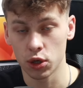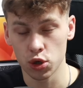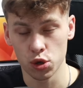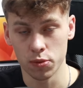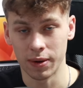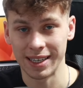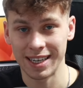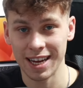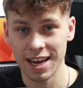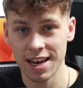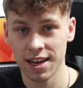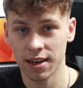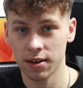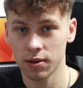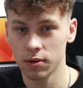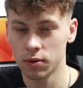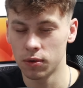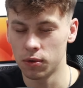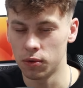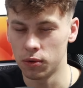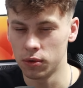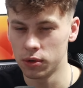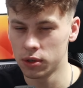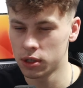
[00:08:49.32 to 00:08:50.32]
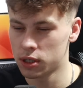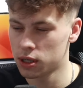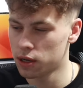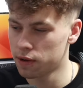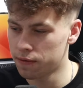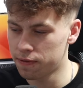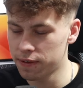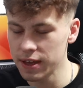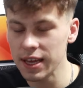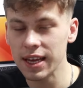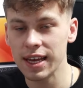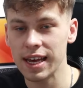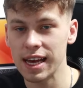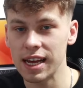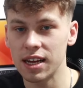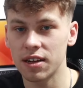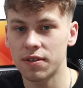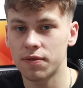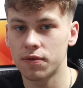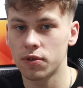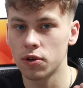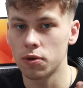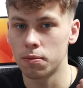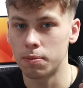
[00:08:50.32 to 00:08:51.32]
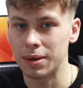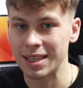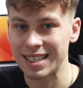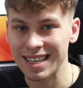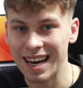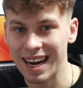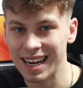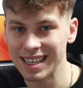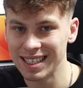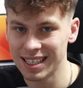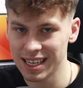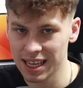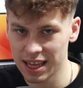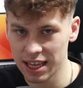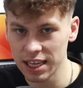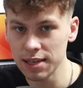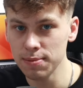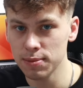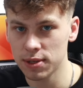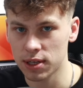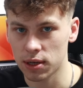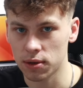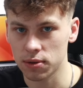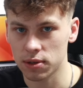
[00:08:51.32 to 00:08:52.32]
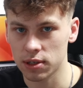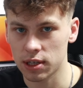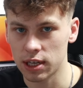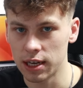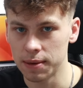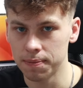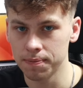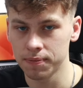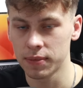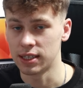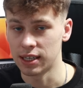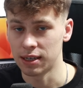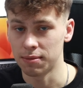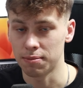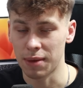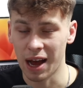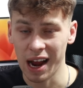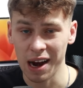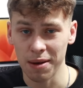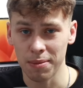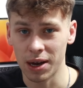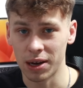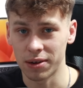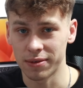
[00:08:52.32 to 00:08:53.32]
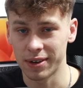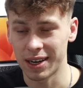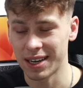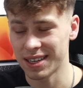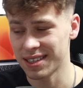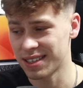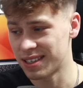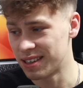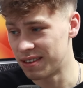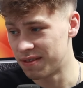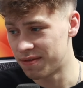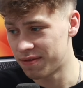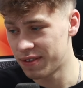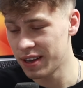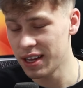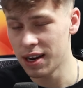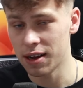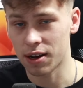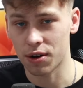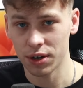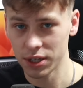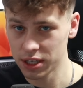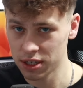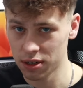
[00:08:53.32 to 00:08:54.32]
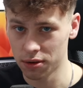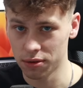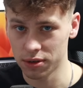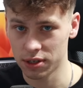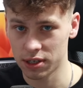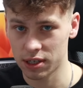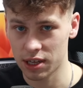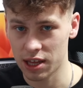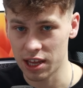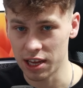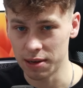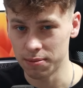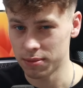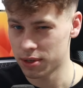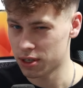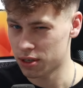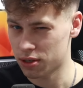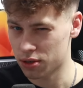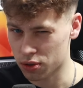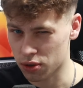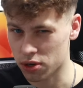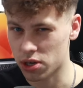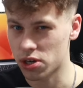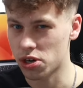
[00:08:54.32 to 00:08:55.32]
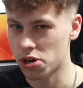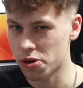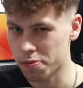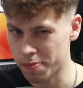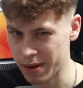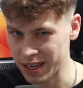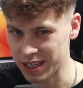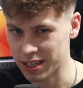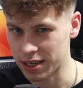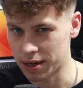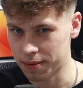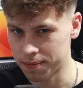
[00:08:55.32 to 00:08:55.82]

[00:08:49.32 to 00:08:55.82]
überdenken und viel Geld für bezahlte Themes ausgeben, denn meiner Meinung nach sind viele kostenlose Themes sogar noch besser